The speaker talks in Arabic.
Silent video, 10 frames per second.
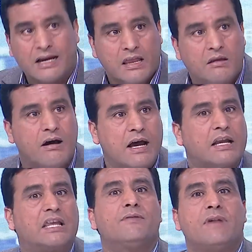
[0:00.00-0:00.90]
ردوها
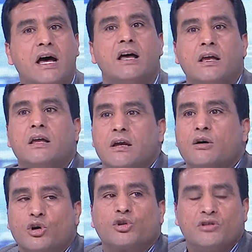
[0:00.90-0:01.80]
كما
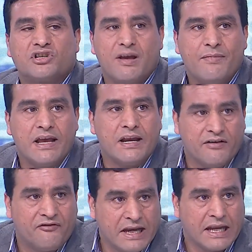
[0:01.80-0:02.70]
اردن شمال
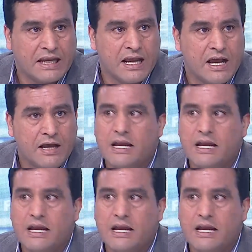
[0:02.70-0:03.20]
افريقيا